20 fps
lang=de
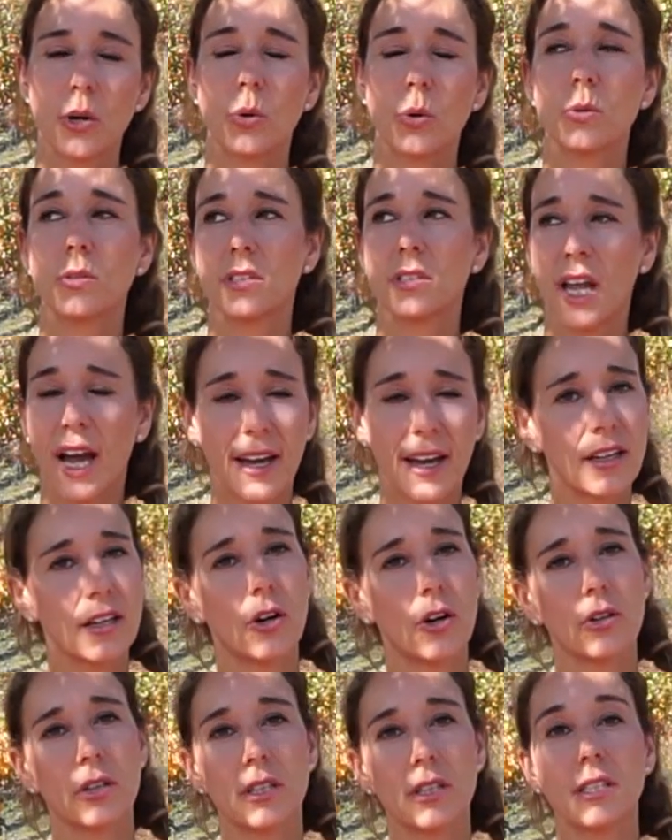Und nein,
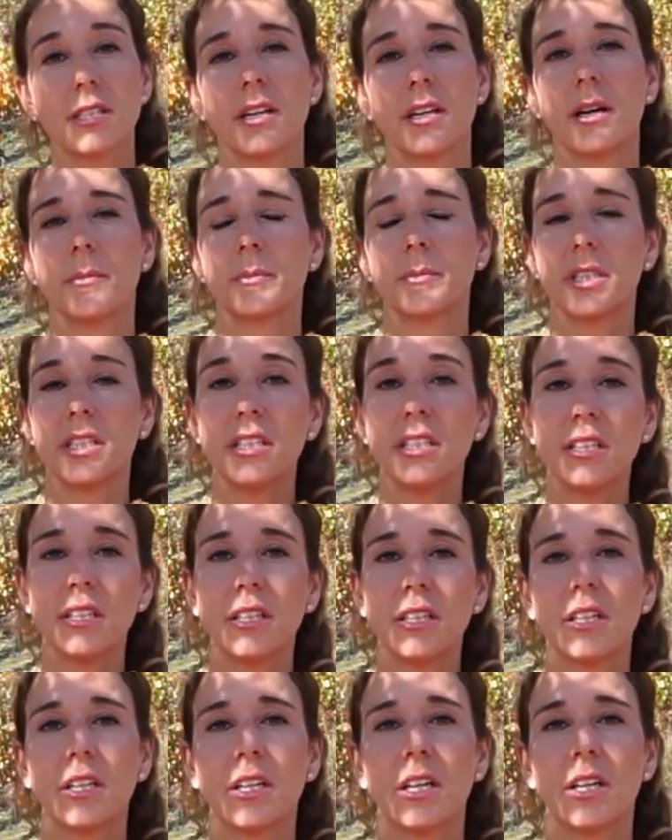auch ich habe
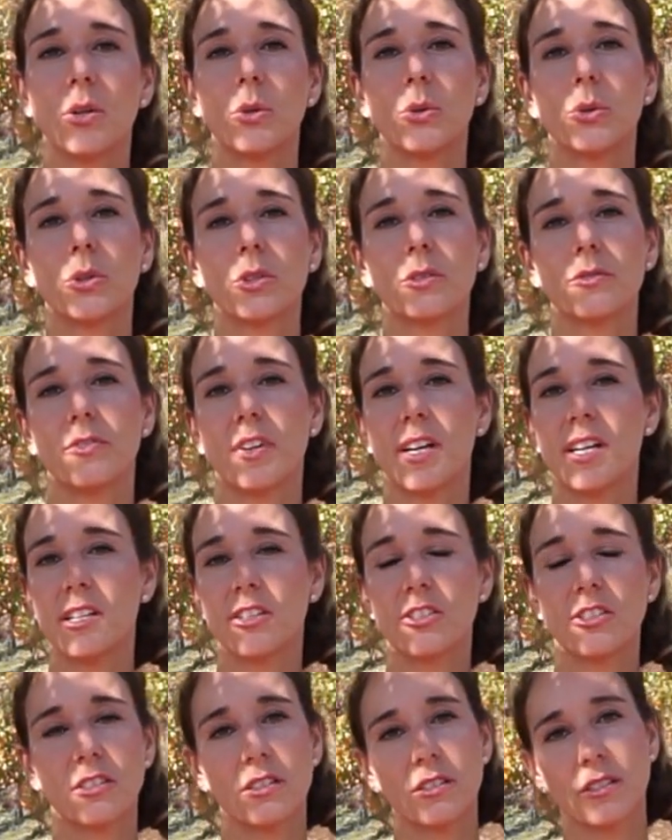nie
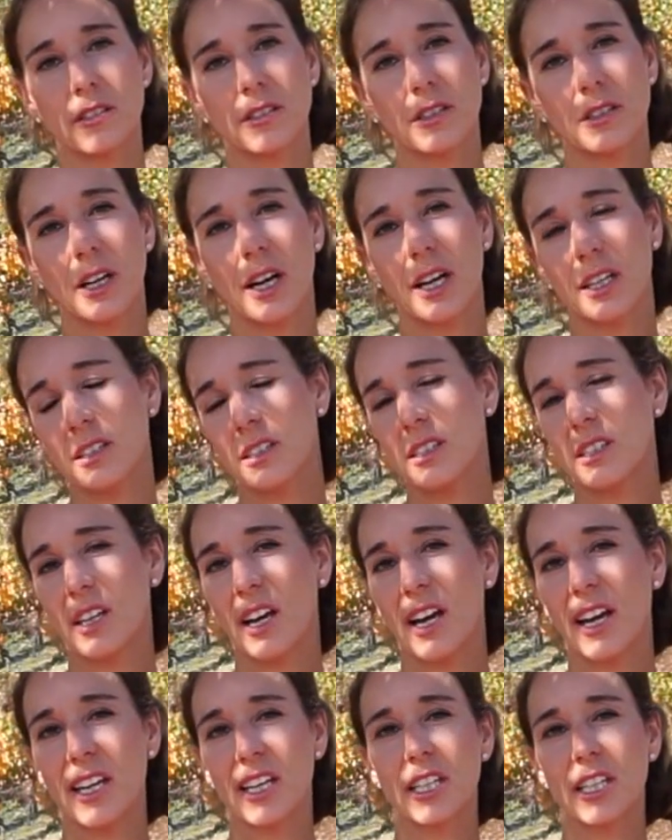irgendwelche
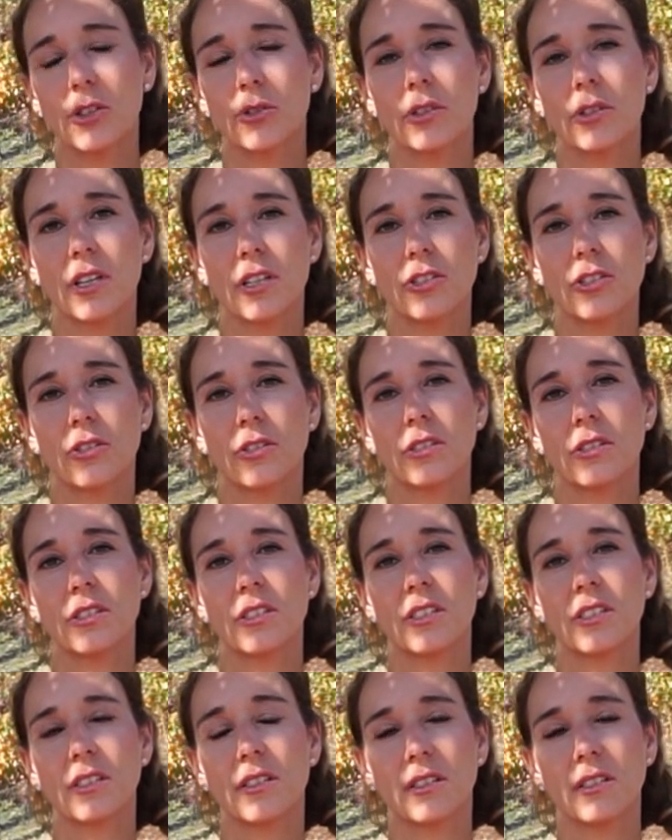Anzeigen oder
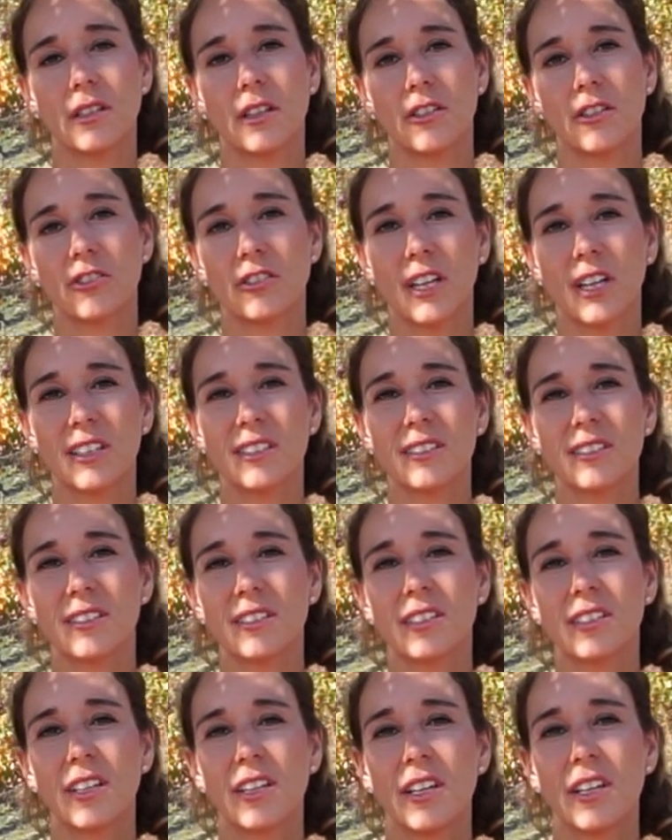sonstiges
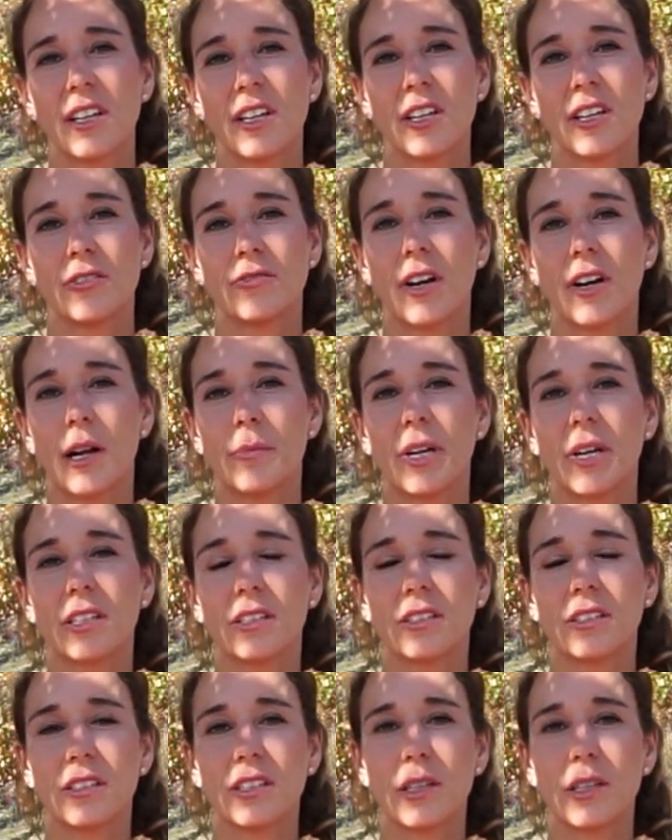erstattet, weil man
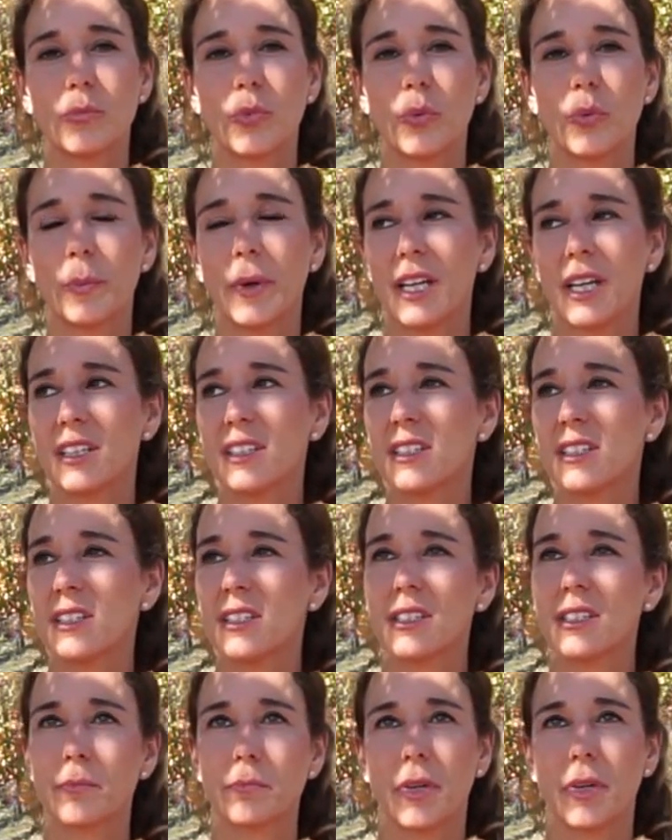in dem Moment
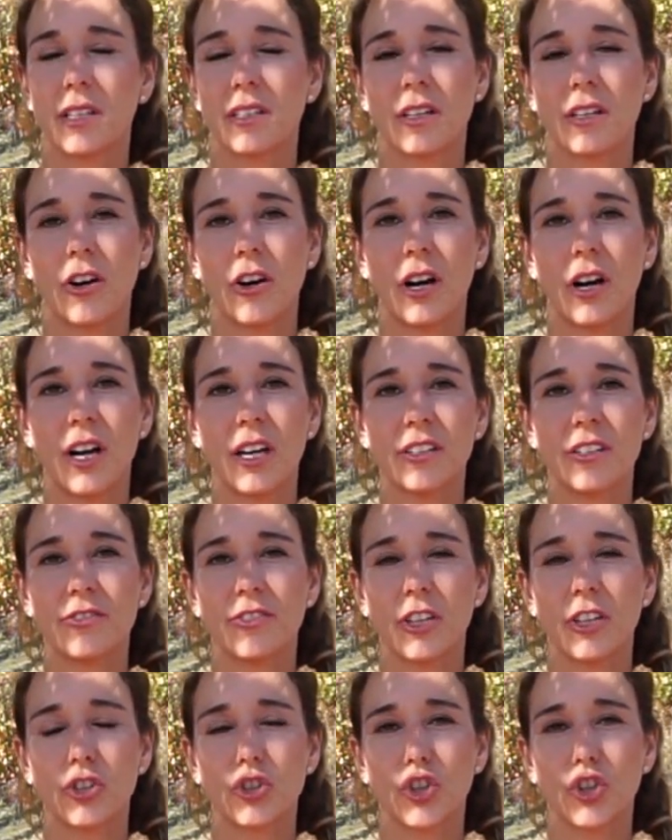ist man auch
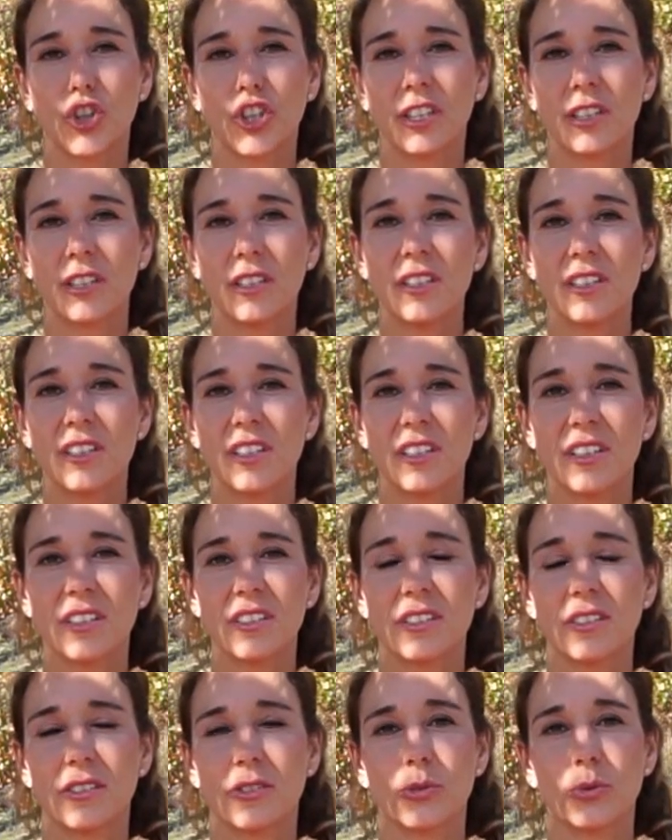einfach
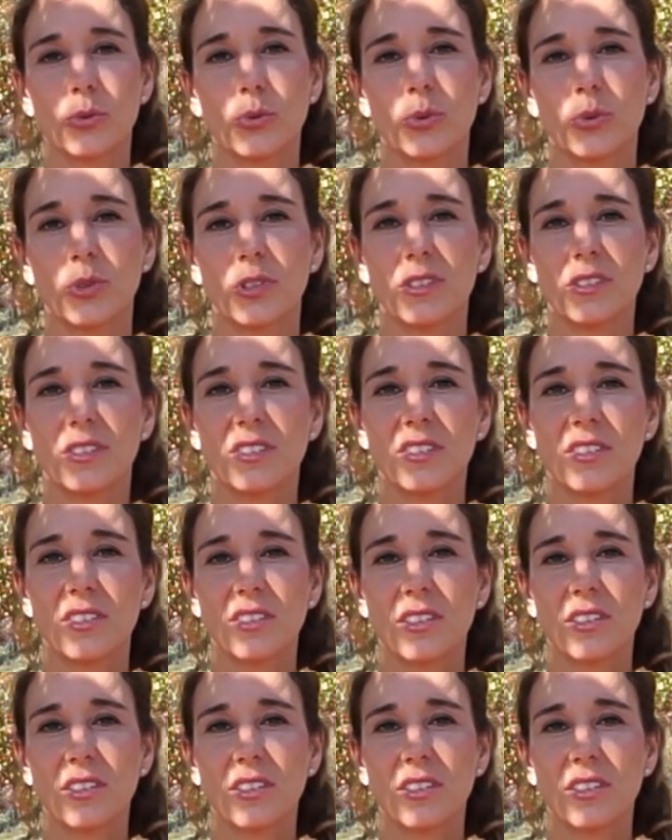schockiert und